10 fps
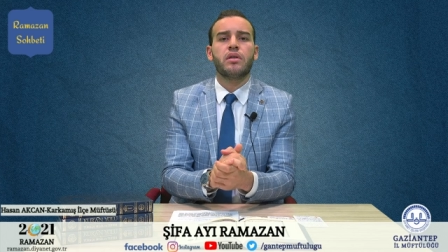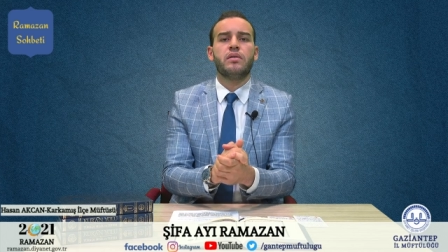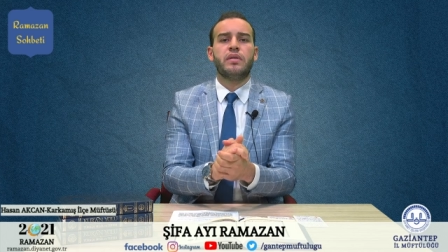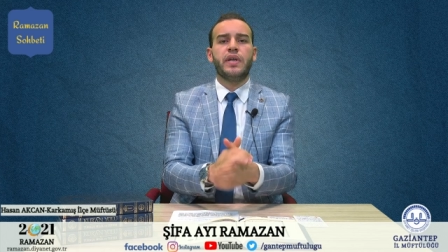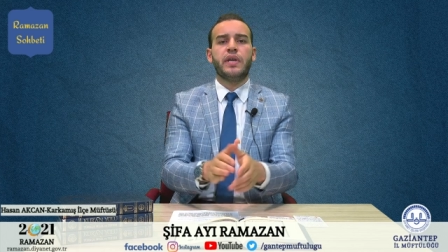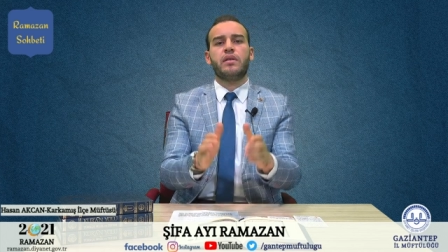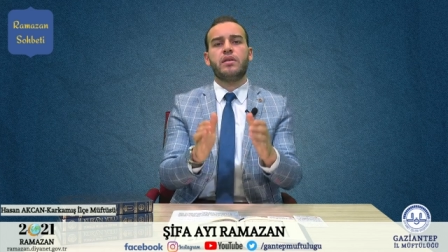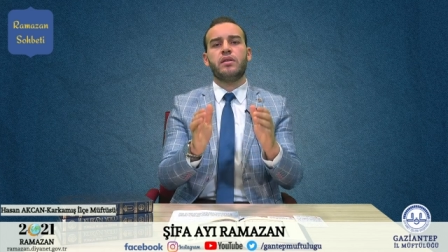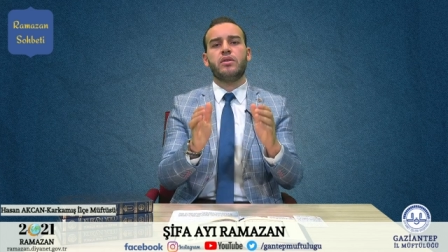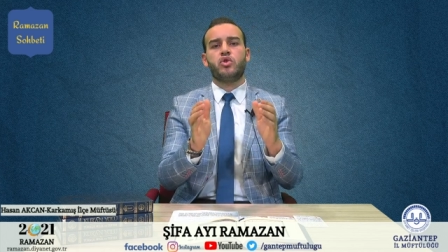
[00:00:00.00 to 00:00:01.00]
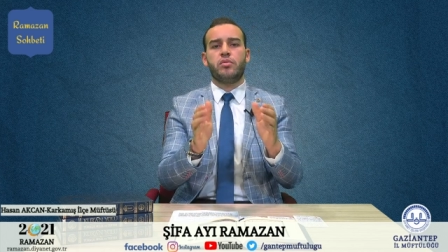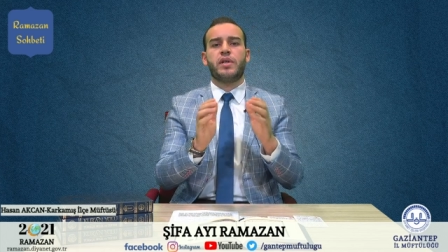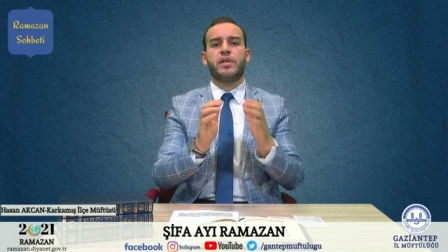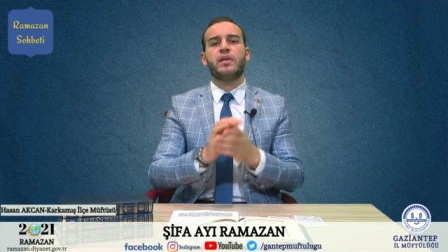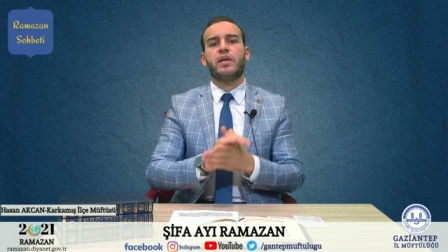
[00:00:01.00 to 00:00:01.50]
direkt
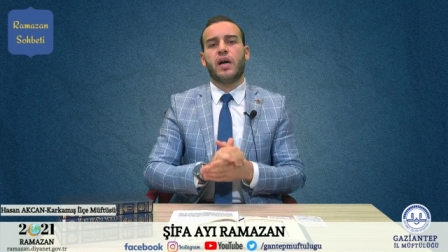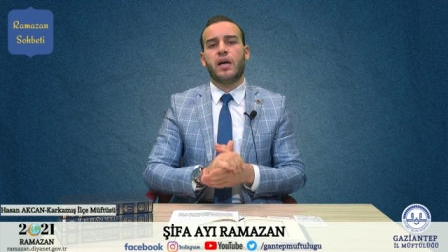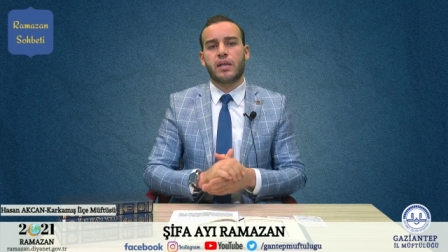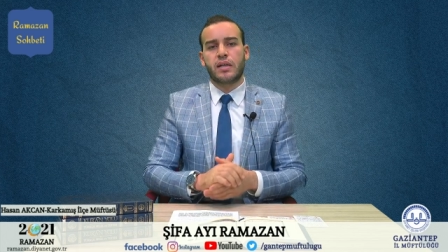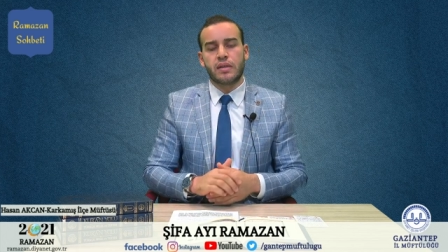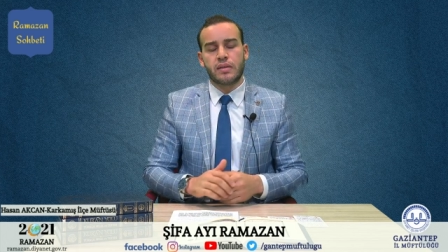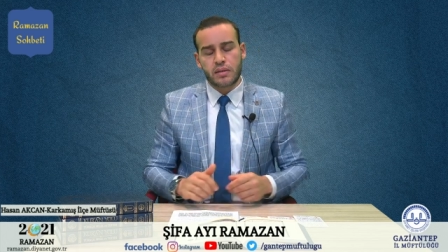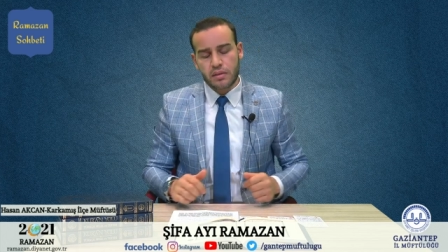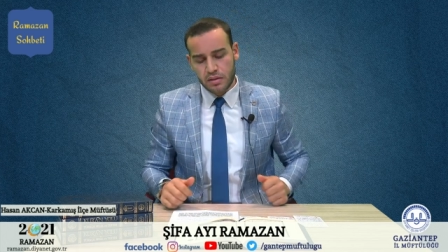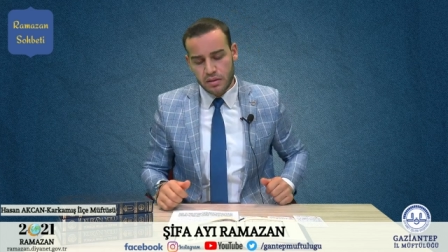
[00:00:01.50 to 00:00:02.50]
cömertlikle alakalıdır.